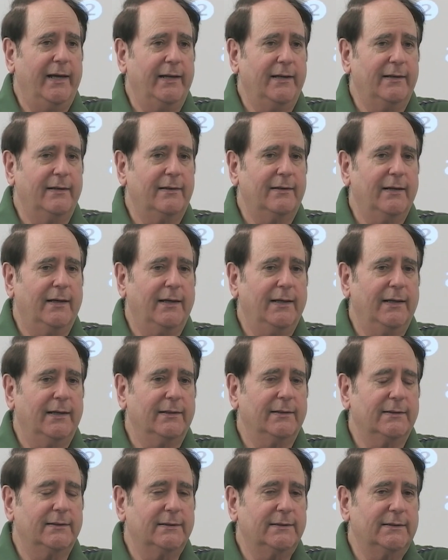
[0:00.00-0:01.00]
然而，
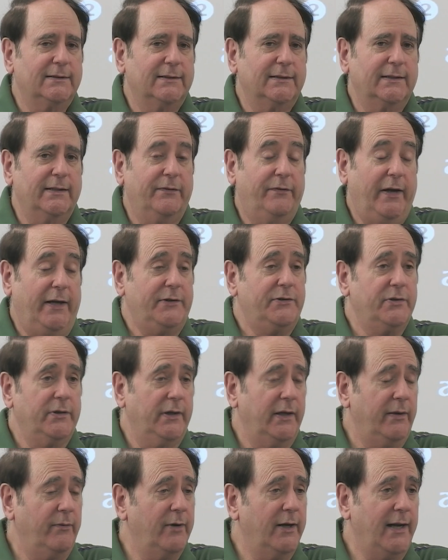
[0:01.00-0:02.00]
最
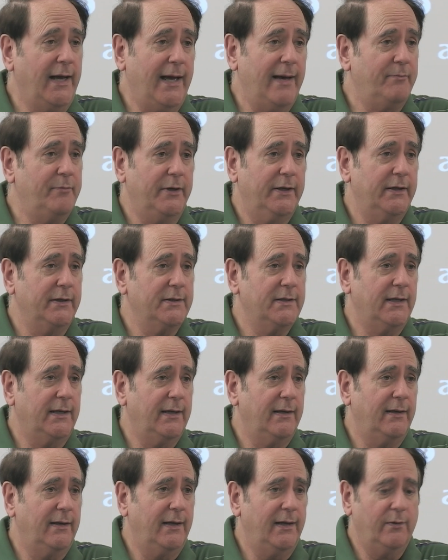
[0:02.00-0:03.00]
后发生了什
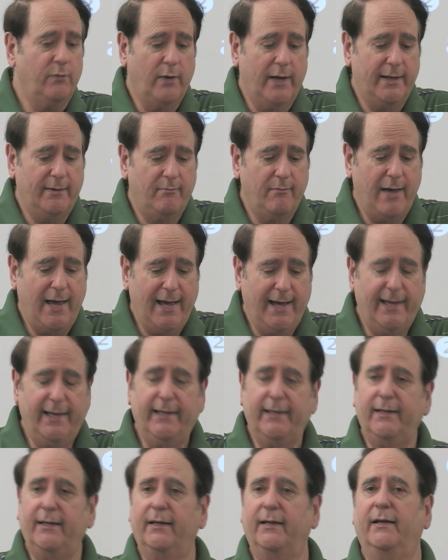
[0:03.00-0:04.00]
么呢？他
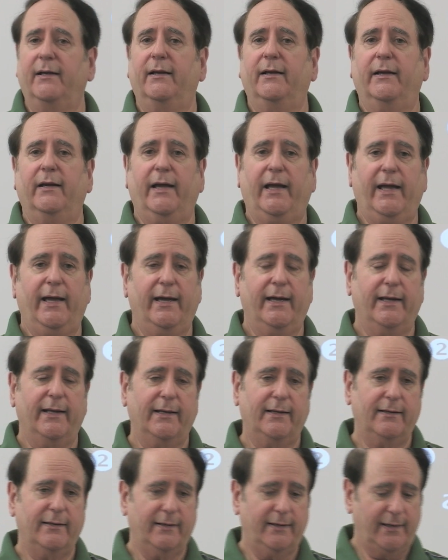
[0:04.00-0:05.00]
疯了，而
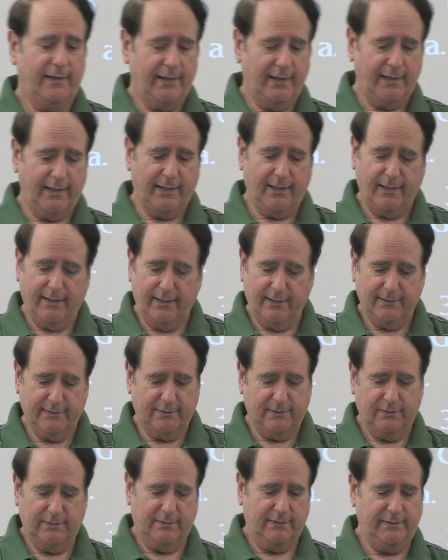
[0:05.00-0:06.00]
且他
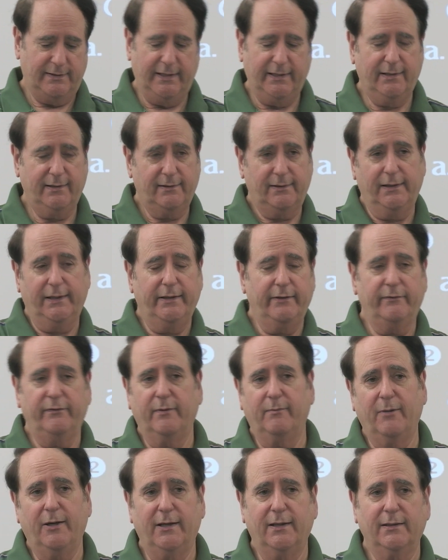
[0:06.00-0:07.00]
有一段
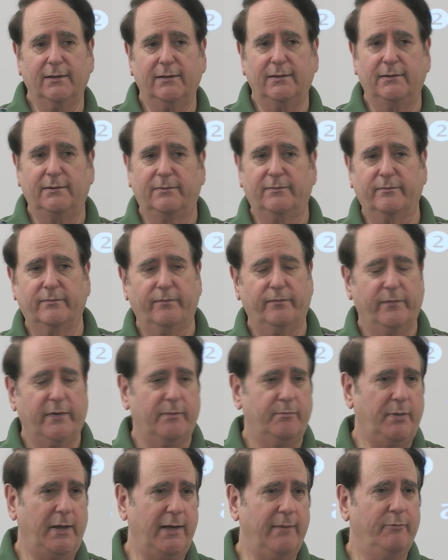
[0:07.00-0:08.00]
时间
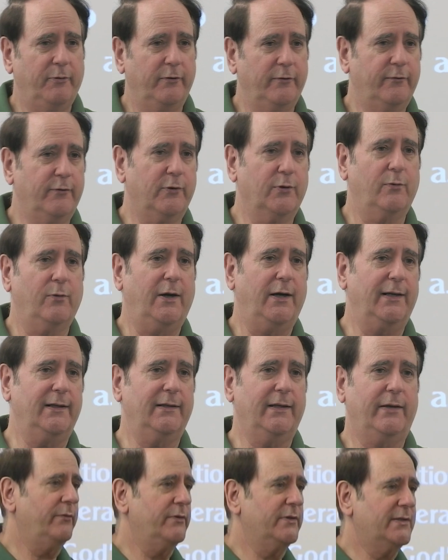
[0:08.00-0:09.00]
不住在
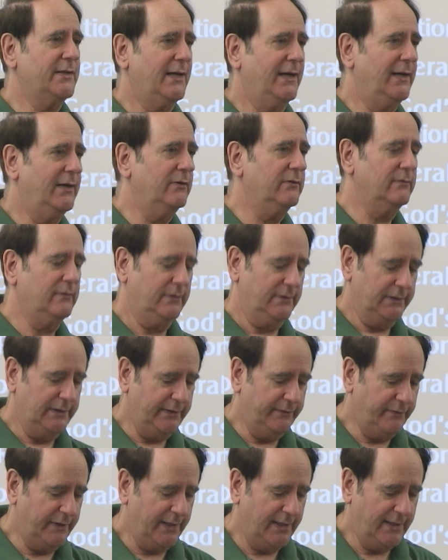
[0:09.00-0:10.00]
人的中间，
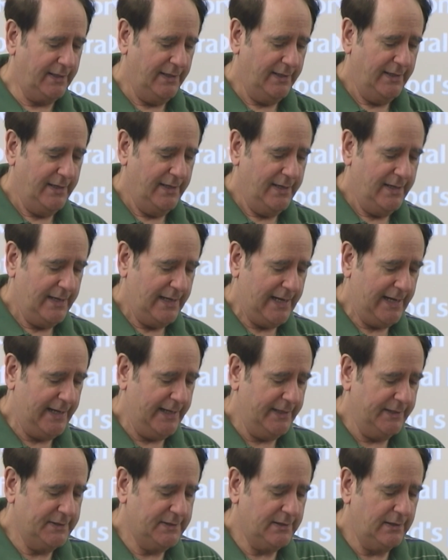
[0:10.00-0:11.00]
而是像野兽
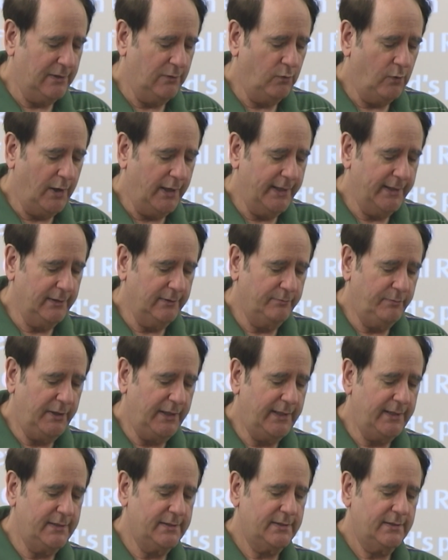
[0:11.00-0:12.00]
一样住在
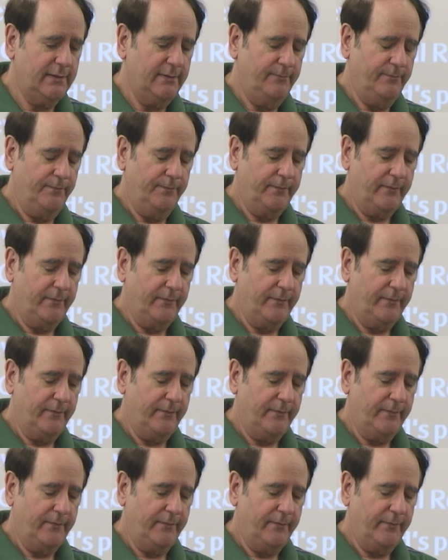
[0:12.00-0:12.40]
野外。